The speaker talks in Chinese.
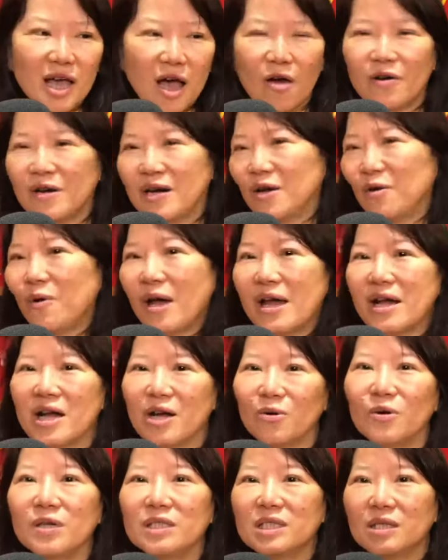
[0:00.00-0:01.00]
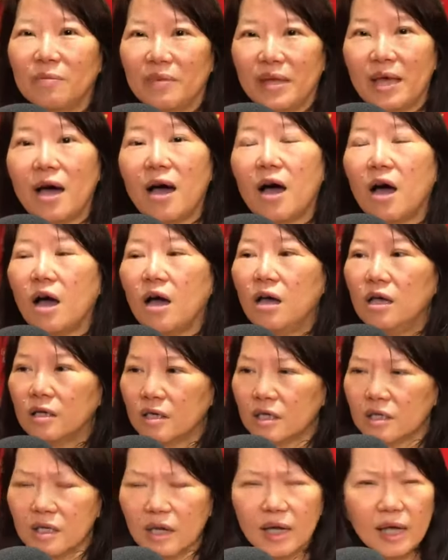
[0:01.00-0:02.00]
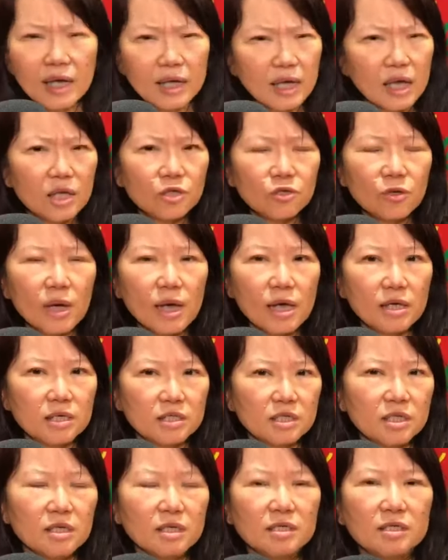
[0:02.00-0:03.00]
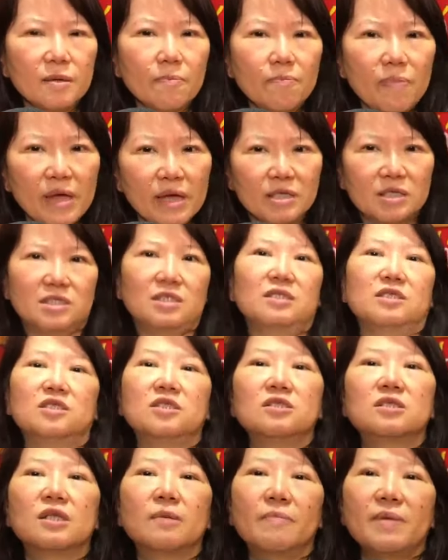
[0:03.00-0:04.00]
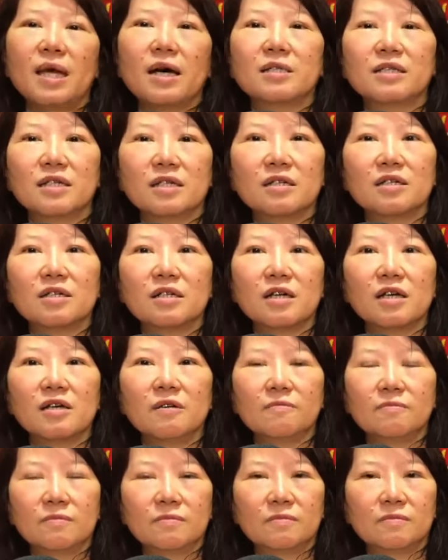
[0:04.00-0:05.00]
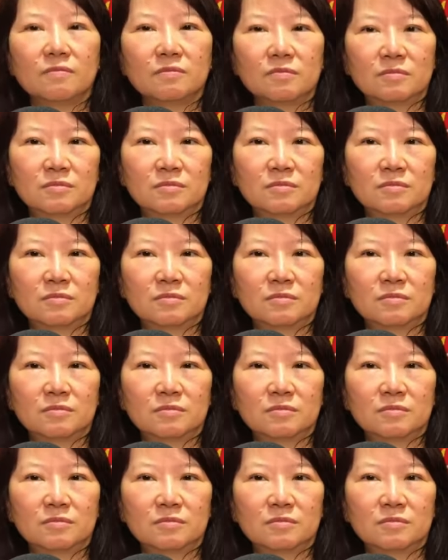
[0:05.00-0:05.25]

好人、坏人或怎么样啊？可大概看出来，哎，这个人的背景是怎么样的一个人？而且看你